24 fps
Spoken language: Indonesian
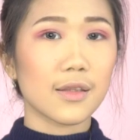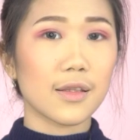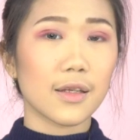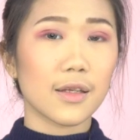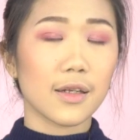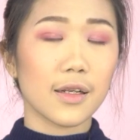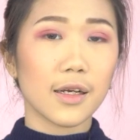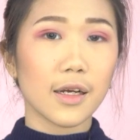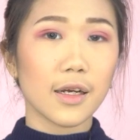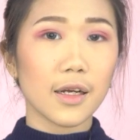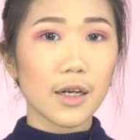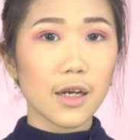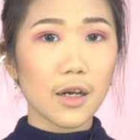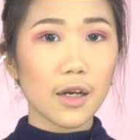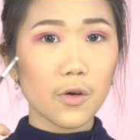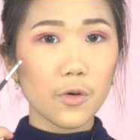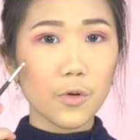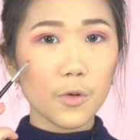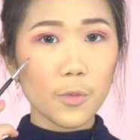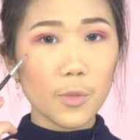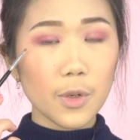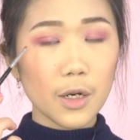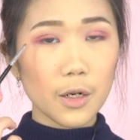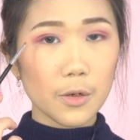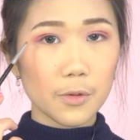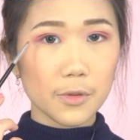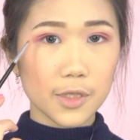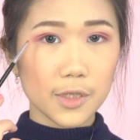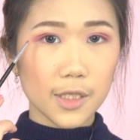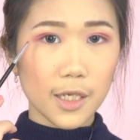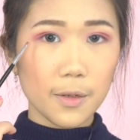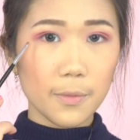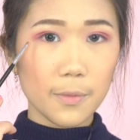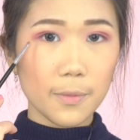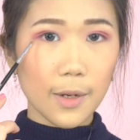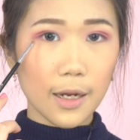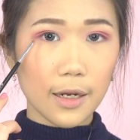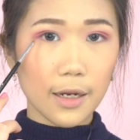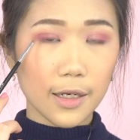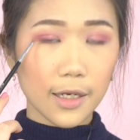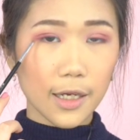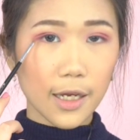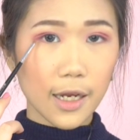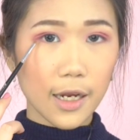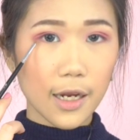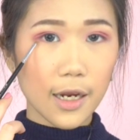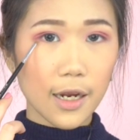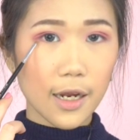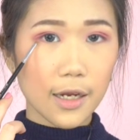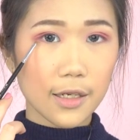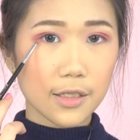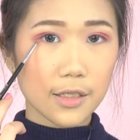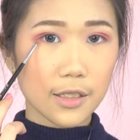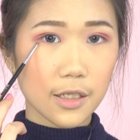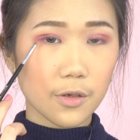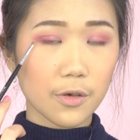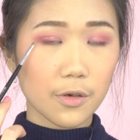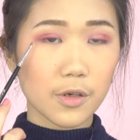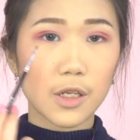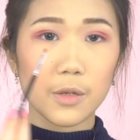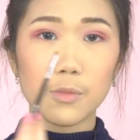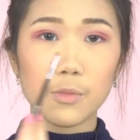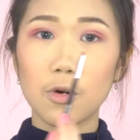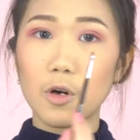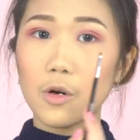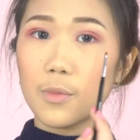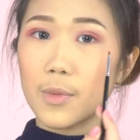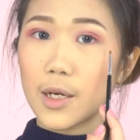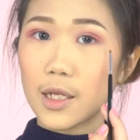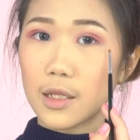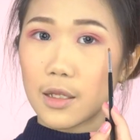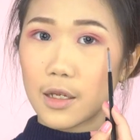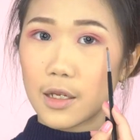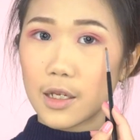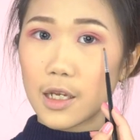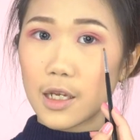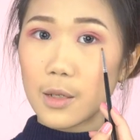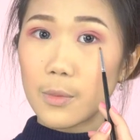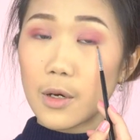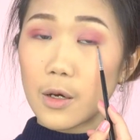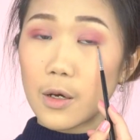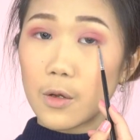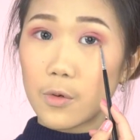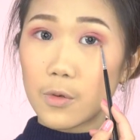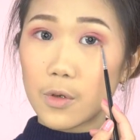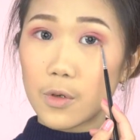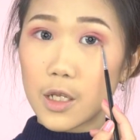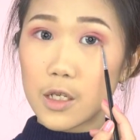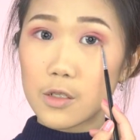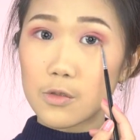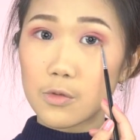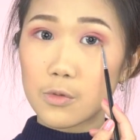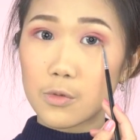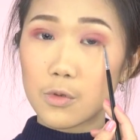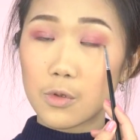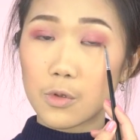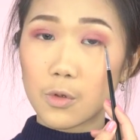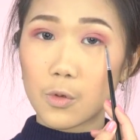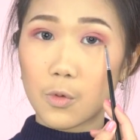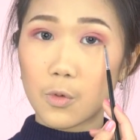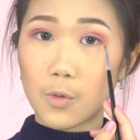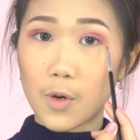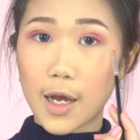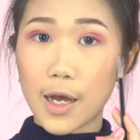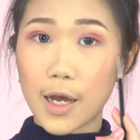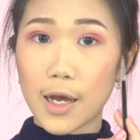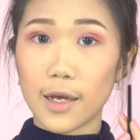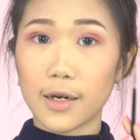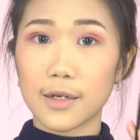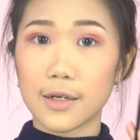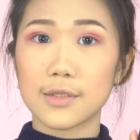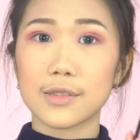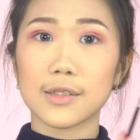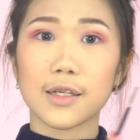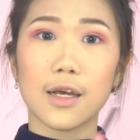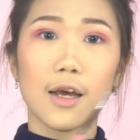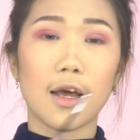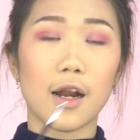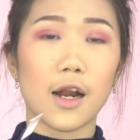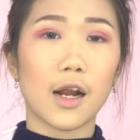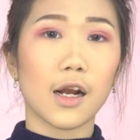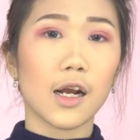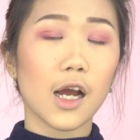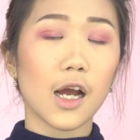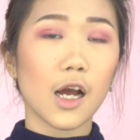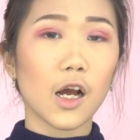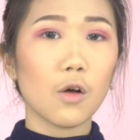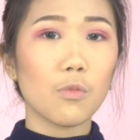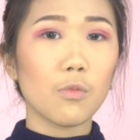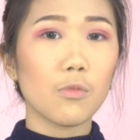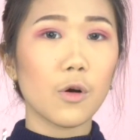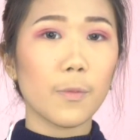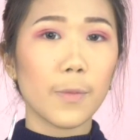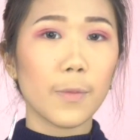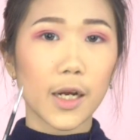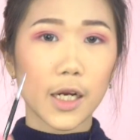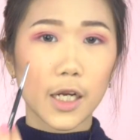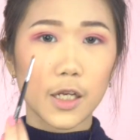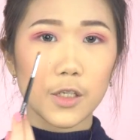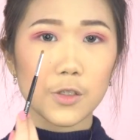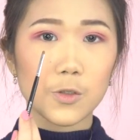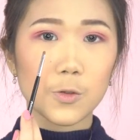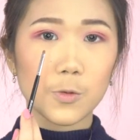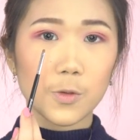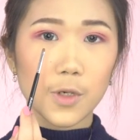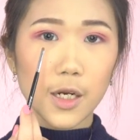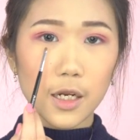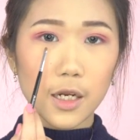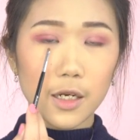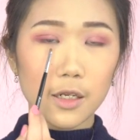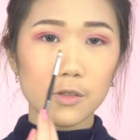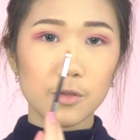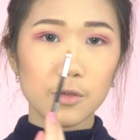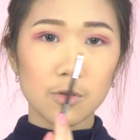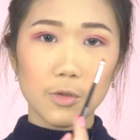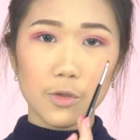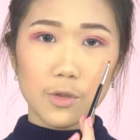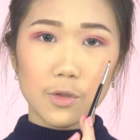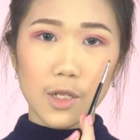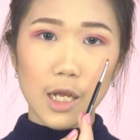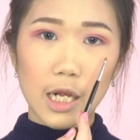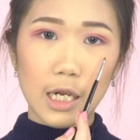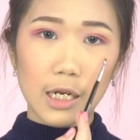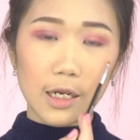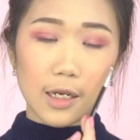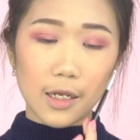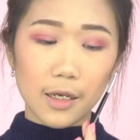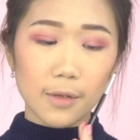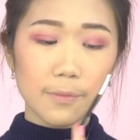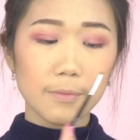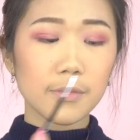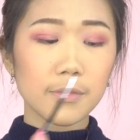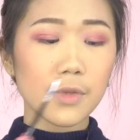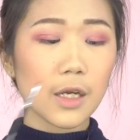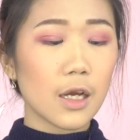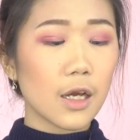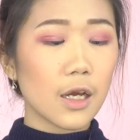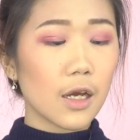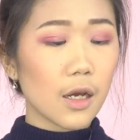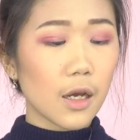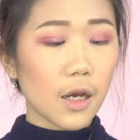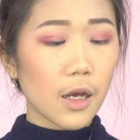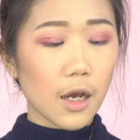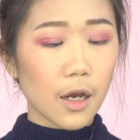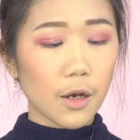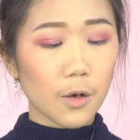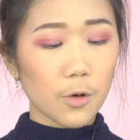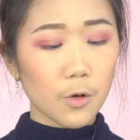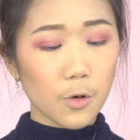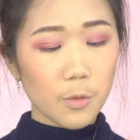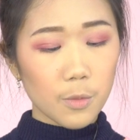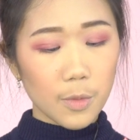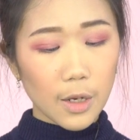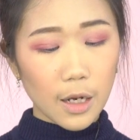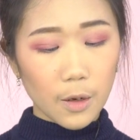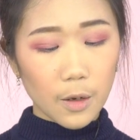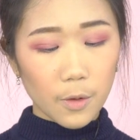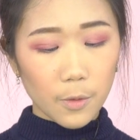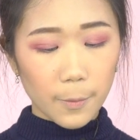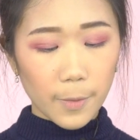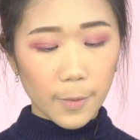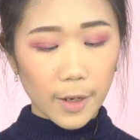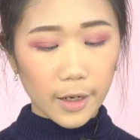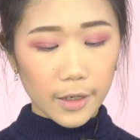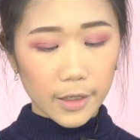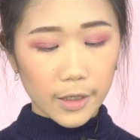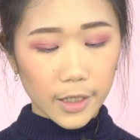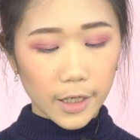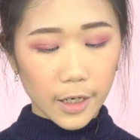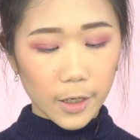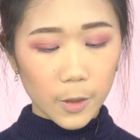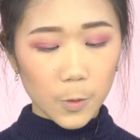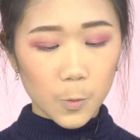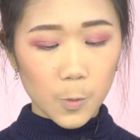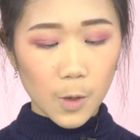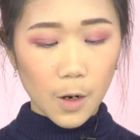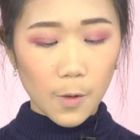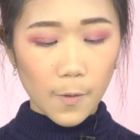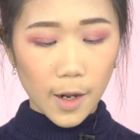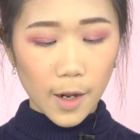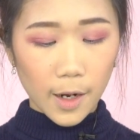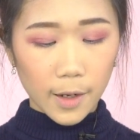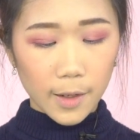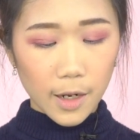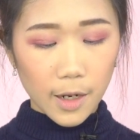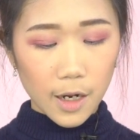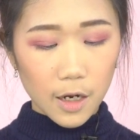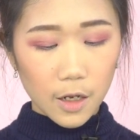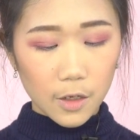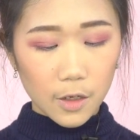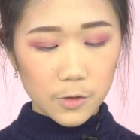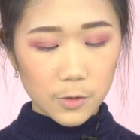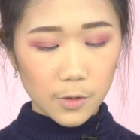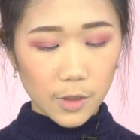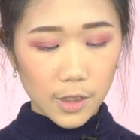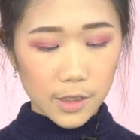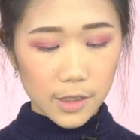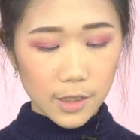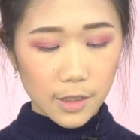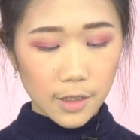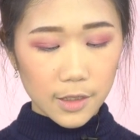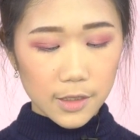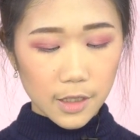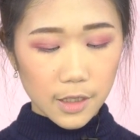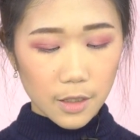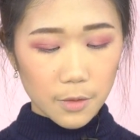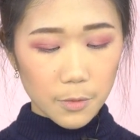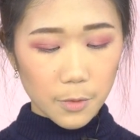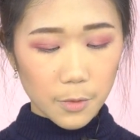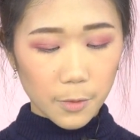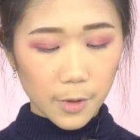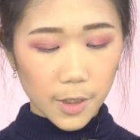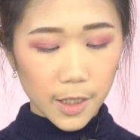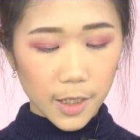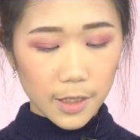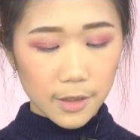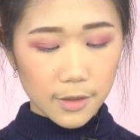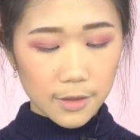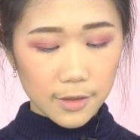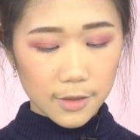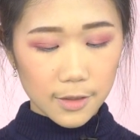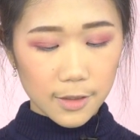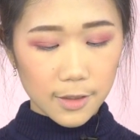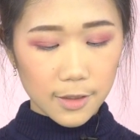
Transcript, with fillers: Tadi kan aku barusan pakai eyeshadow di bawah matanya baru di sudut luar. Sekarang aku mau pakai juga yang di sudut dalam. Aku mau pakai dua warna langsung aja dicampurin